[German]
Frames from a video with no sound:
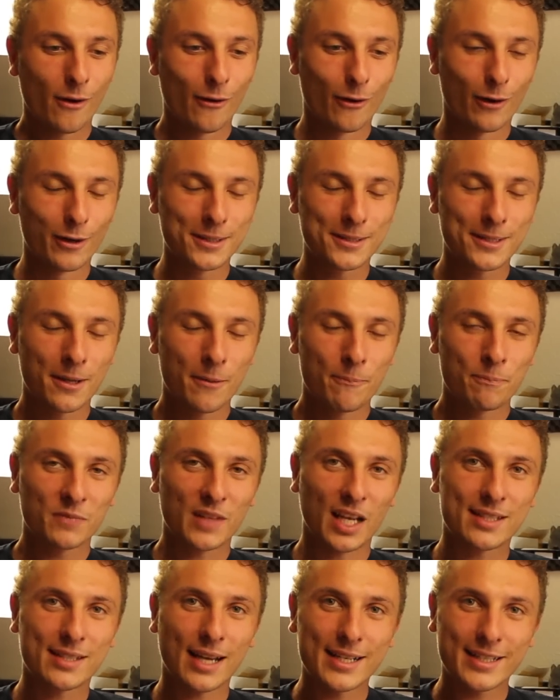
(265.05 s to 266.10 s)
Und
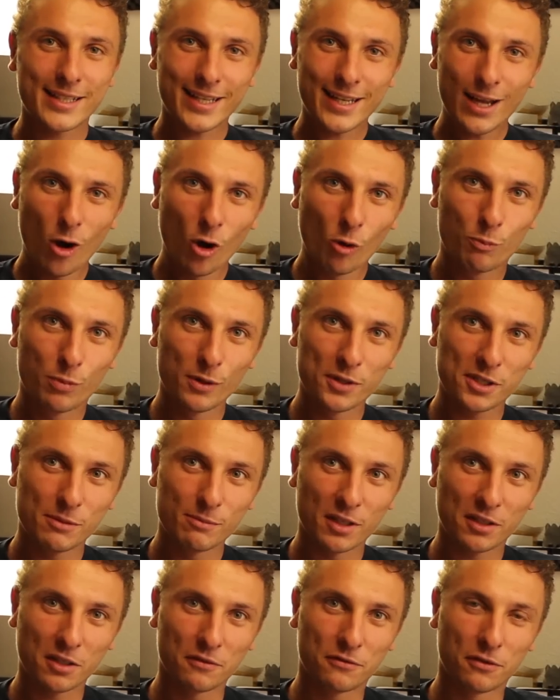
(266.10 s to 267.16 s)
da seid ihr auch ein bisschen
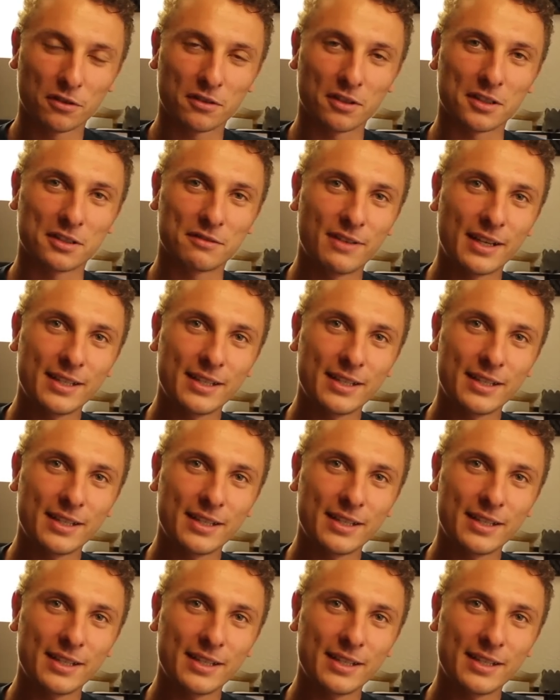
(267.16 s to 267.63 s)
mitgefuttert.